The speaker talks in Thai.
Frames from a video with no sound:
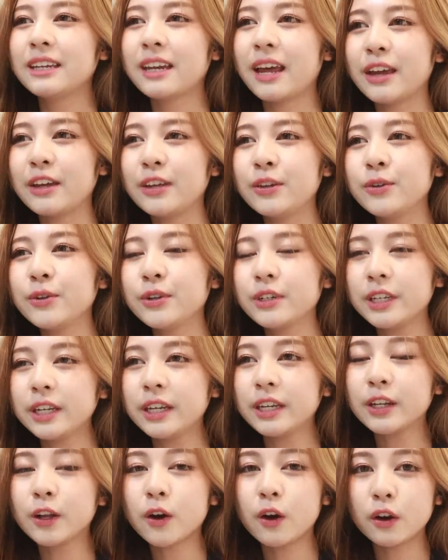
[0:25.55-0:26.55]
ในรู
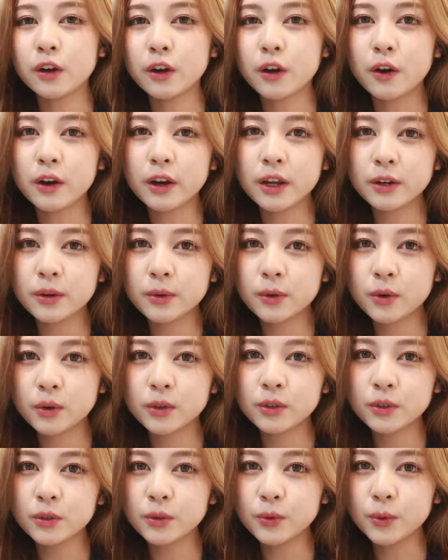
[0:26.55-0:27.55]
ทีนก่อนนอนให้ทุกค
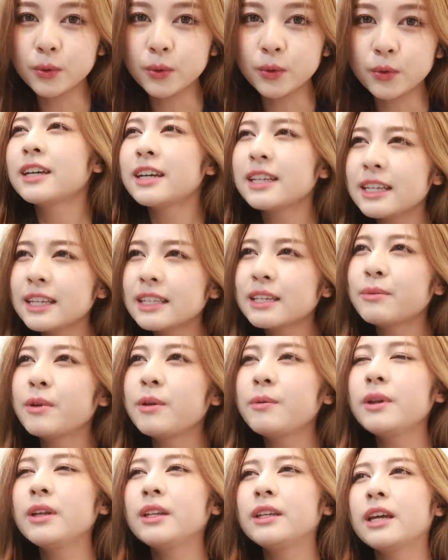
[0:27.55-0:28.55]
นดูถ้าจริงจะ
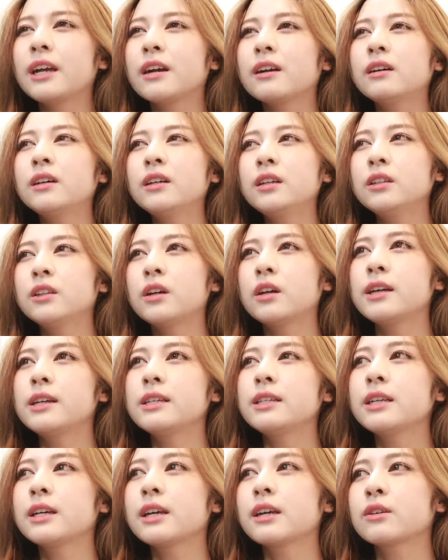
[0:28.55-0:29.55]
ไม่ผิดเนี่ยก็คือตอน
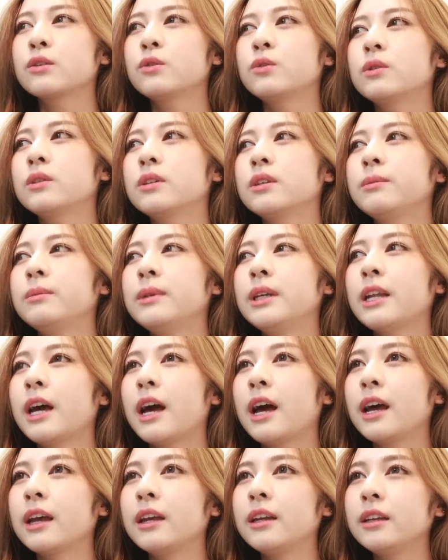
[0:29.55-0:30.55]
ที่จริงกักตัวจริงมี
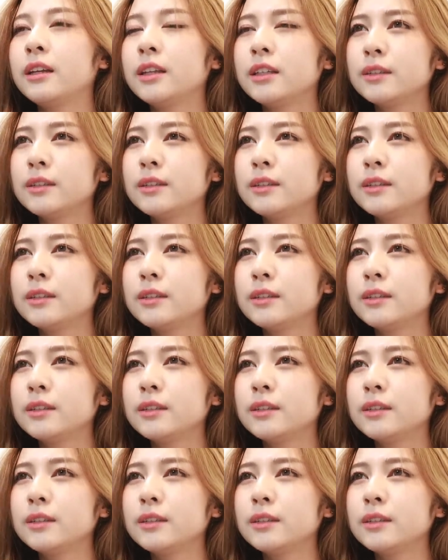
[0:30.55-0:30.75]
ถ่าย